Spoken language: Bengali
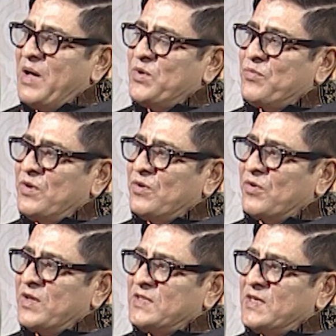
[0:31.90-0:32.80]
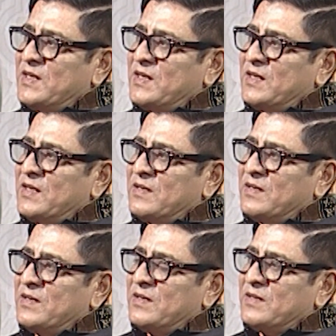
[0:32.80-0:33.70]
আমি মনে করি যে
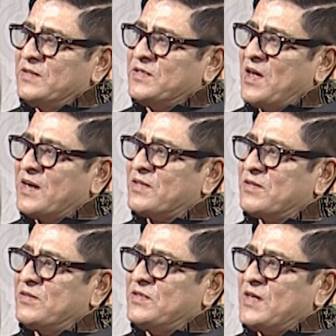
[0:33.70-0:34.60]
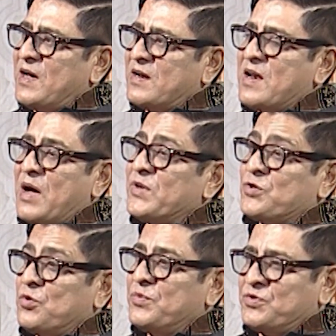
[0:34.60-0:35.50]
যার যার নামে
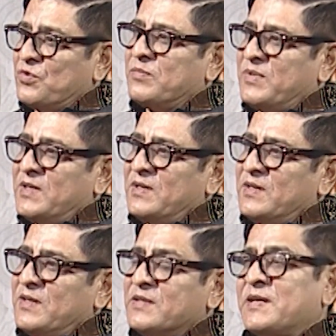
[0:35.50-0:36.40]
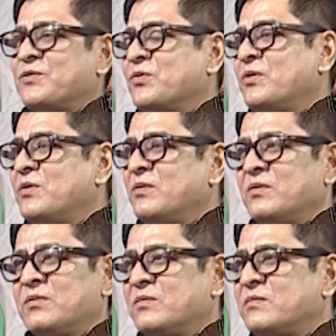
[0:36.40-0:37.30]
ছবি চলবে সে তো
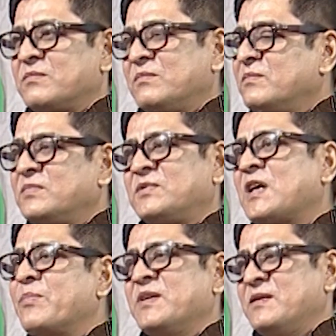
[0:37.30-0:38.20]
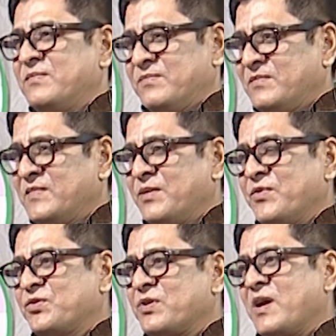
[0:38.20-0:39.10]
চাবেই
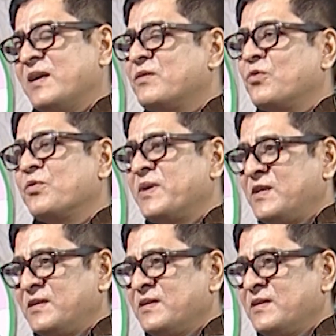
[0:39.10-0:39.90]
রেমিনেশন হাই করবেই